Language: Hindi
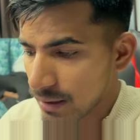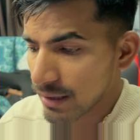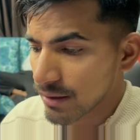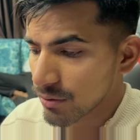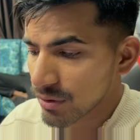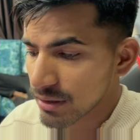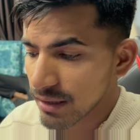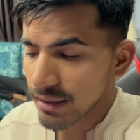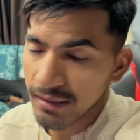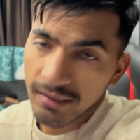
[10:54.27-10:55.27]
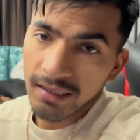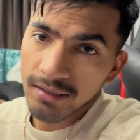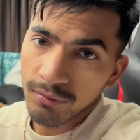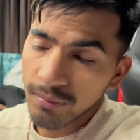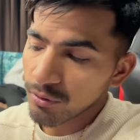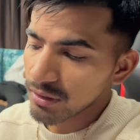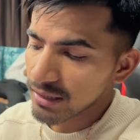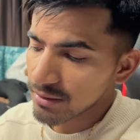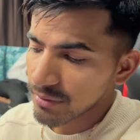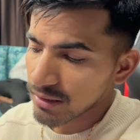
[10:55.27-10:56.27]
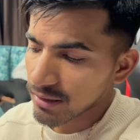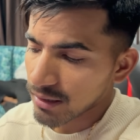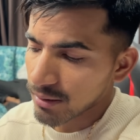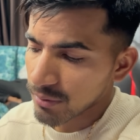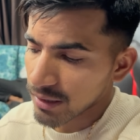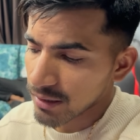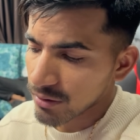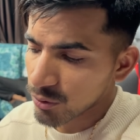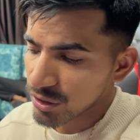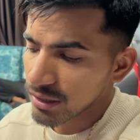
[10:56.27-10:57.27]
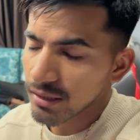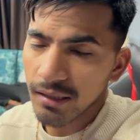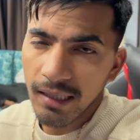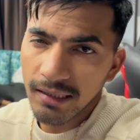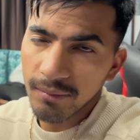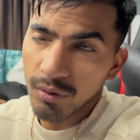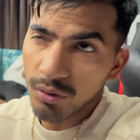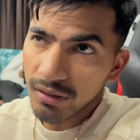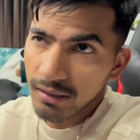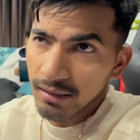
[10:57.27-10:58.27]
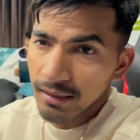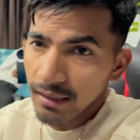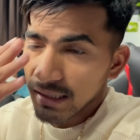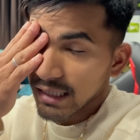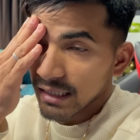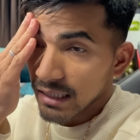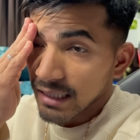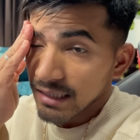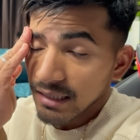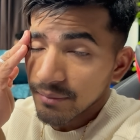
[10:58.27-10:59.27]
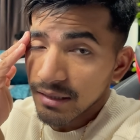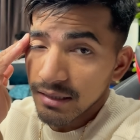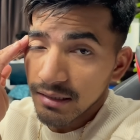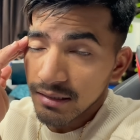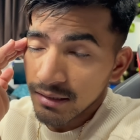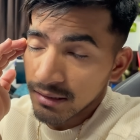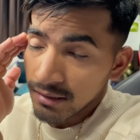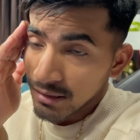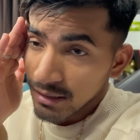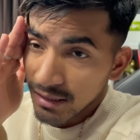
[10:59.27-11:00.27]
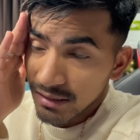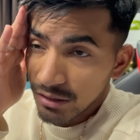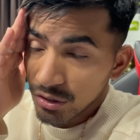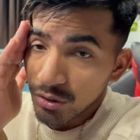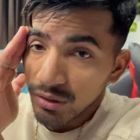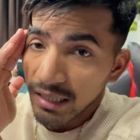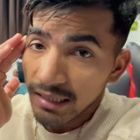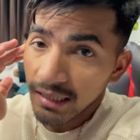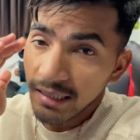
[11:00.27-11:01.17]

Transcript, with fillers: ठीक है तो इस तरीके से सेंसफुल भी होता है इसमें आपके कुछ ही आई थिंक ब्रोकर कनेक्टेड रहते हैं बट जिसको देखना है